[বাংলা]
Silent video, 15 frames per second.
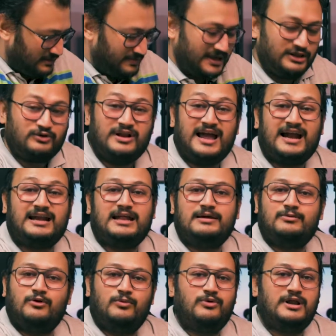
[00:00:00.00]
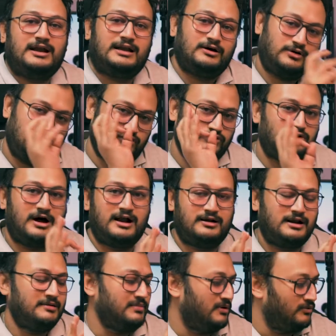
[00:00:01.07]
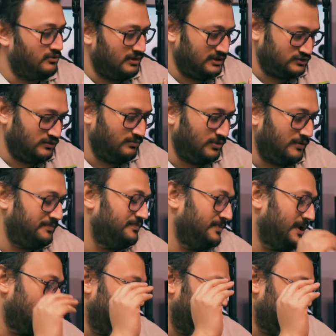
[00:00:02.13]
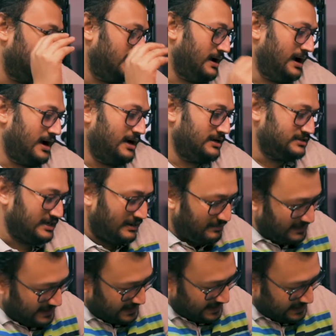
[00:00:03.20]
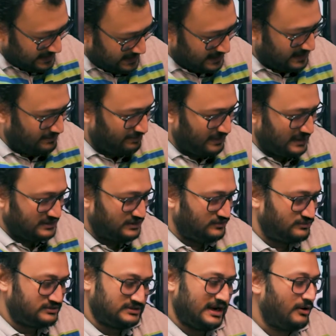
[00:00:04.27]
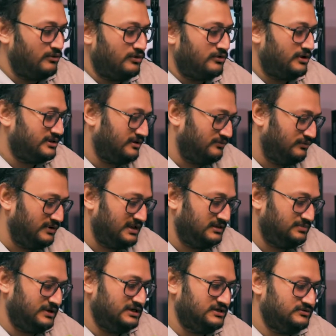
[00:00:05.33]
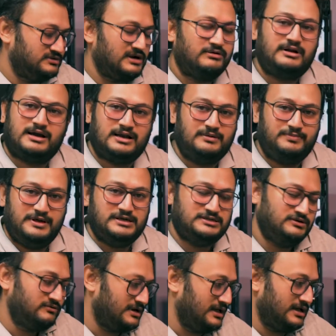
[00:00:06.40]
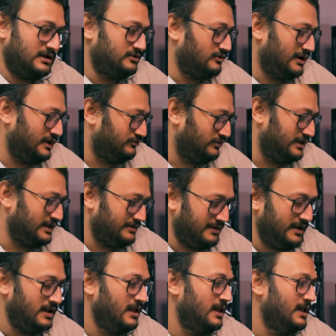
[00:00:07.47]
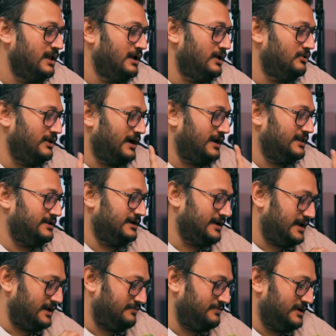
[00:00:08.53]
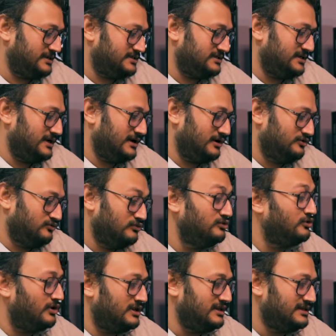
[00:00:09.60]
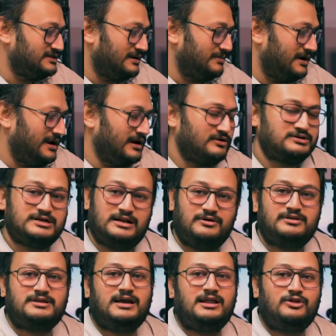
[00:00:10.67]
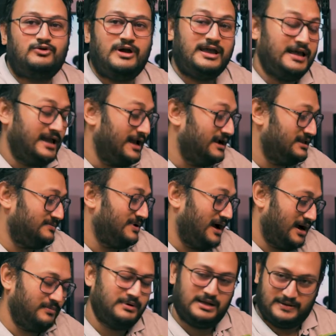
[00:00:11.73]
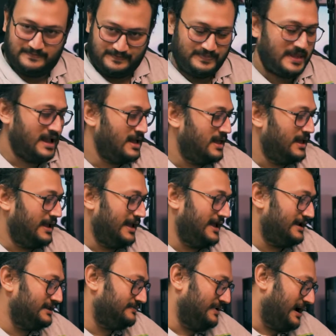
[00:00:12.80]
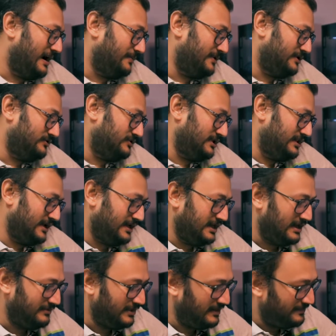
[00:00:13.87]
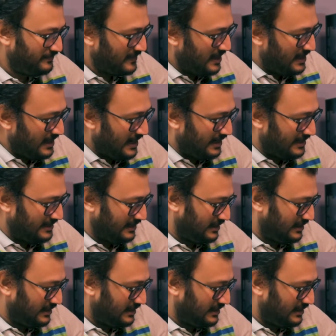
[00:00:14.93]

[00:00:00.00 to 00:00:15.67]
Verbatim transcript: ভেতরে একটা এবং উপরে একটা করে দুটো হার্ড ড্রাইভ মাউন্ট করা সম্ভব আর সামনে এখানে পিএসইউ স্রাউড রয়েছে ফুল লেন্থ পিএসইউ স্রাউড এখানে পিএসইউটা তলায় চলে যাবে কিন্তু এখানে যেটা বেশ সুন্দর জিনিস আমার লাগবে সেটা হচ্ছে কিন্তু এই এআরজিবি হাবটা এআরজিবি হাবটা যদি দেখি আমি এটাতে